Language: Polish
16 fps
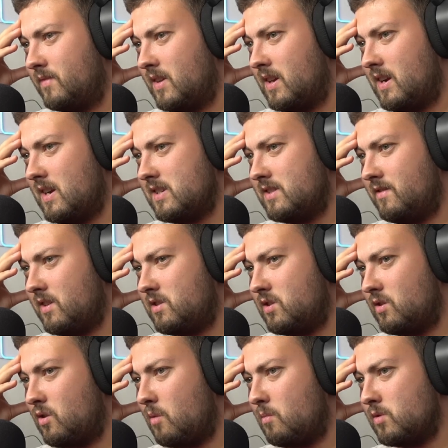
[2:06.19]
Raz, dwa,
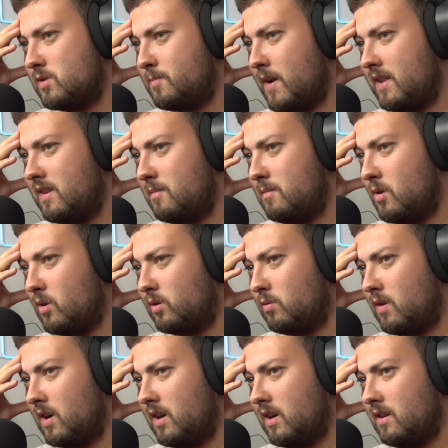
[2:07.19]
trzy. Komu spadnie
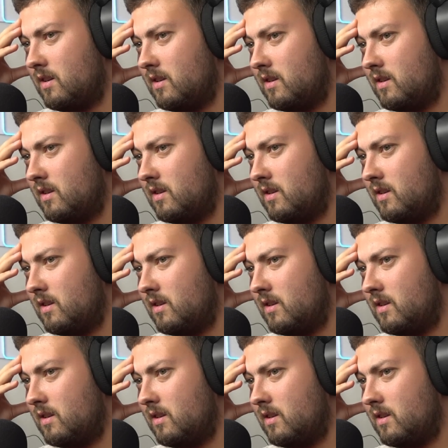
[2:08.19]
miotła?